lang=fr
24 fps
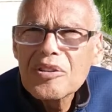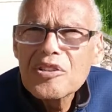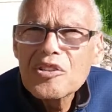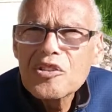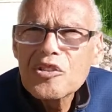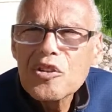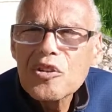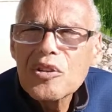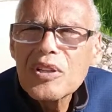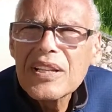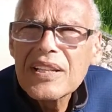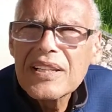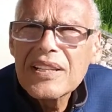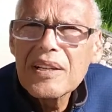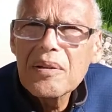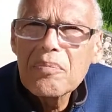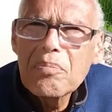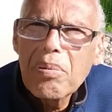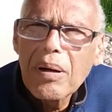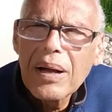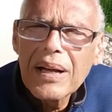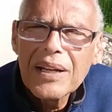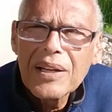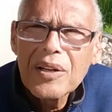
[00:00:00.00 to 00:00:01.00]
ce n'était
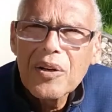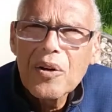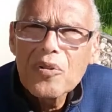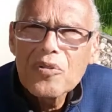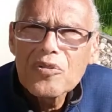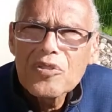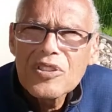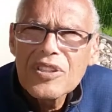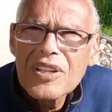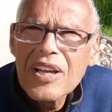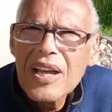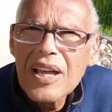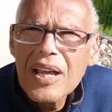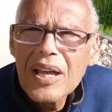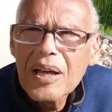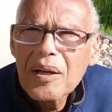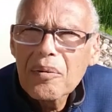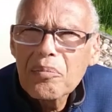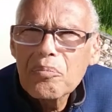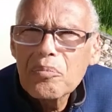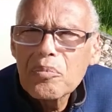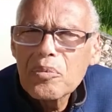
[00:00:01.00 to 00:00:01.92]
pas le cancer,